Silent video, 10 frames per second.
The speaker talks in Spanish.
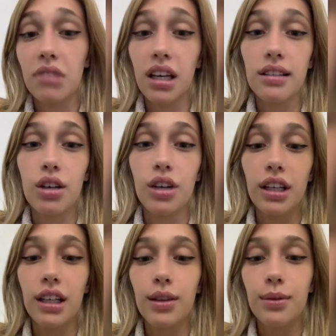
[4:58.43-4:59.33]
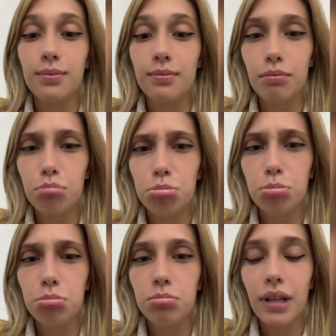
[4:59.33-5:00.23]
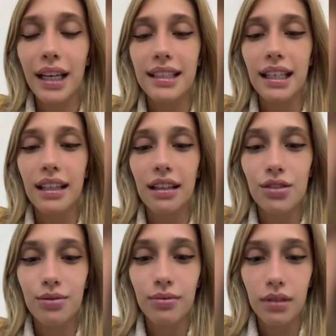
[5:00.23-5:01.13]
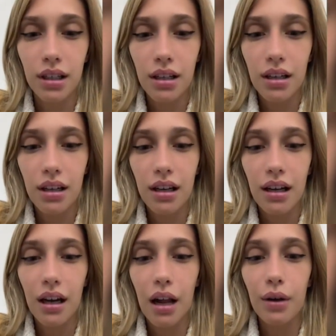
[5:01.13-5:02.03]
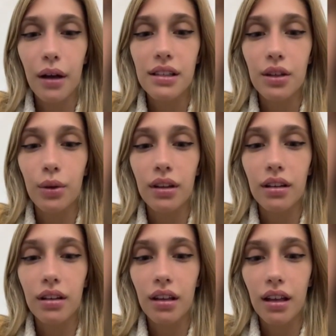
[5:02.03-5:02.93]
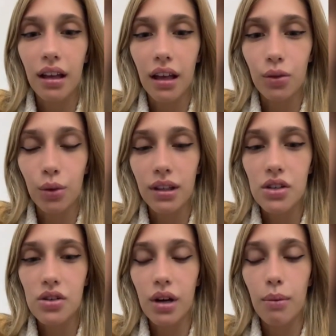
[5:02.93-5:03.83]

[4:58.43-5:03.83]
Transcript: Me quedé sin conejito. Era tiquita yo. ¿Alguna vez estuviste estuviste